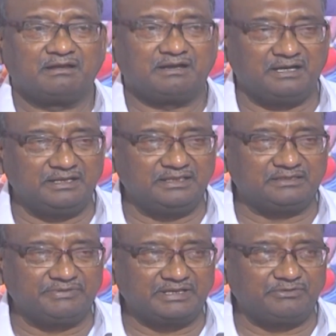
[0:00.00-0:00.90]
కానీ
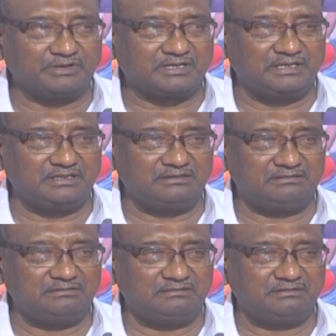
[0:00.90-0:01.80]
ఇంతవరకు ఒక్క
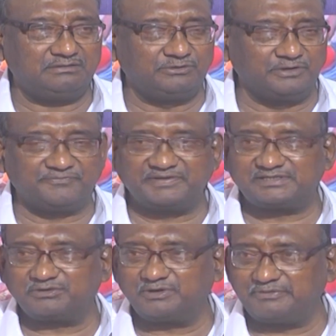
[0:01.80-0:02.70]

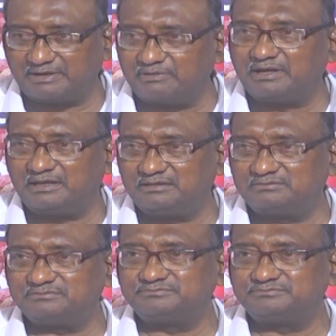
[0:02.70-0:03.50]
నోటిఫికేషన్ కూడా విడవడలేదు